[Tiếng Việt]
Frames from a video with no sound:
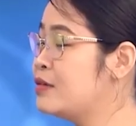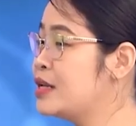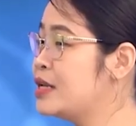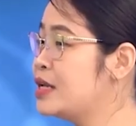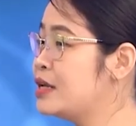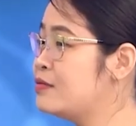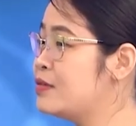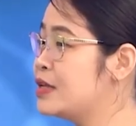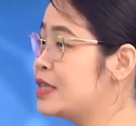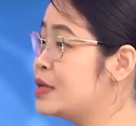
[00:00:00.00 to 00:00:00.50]

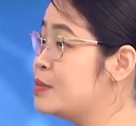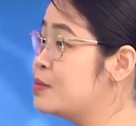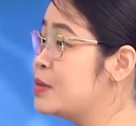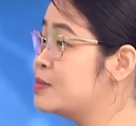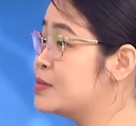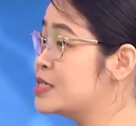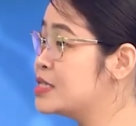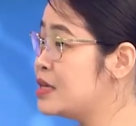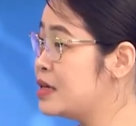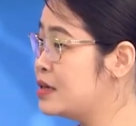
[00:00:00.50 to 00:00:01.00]
vấn đề về tim
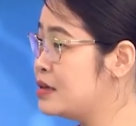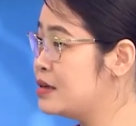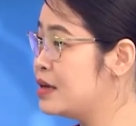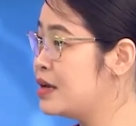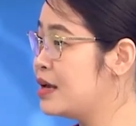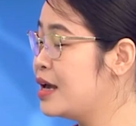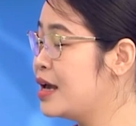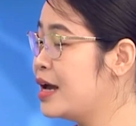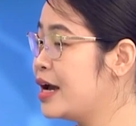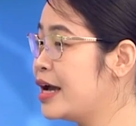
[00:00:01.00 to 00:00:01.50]
bẩm sinh
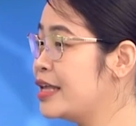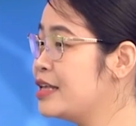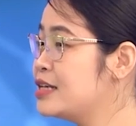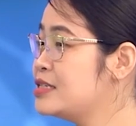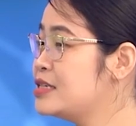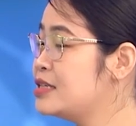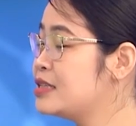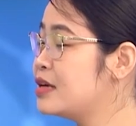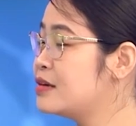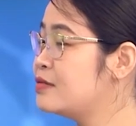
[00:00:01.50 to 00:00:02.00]
hay
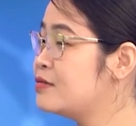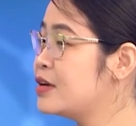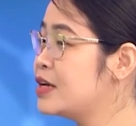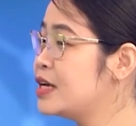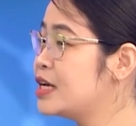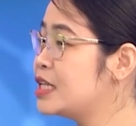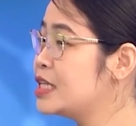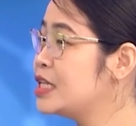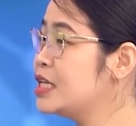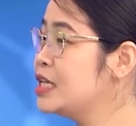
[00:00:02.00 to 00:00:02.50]
những dị tật
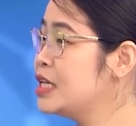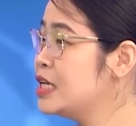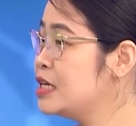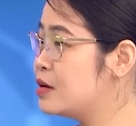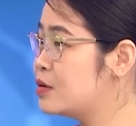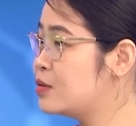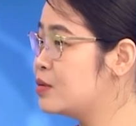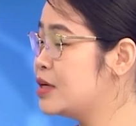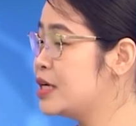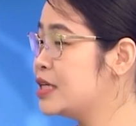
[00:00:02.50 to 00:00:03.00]
về hệ tiết niệu,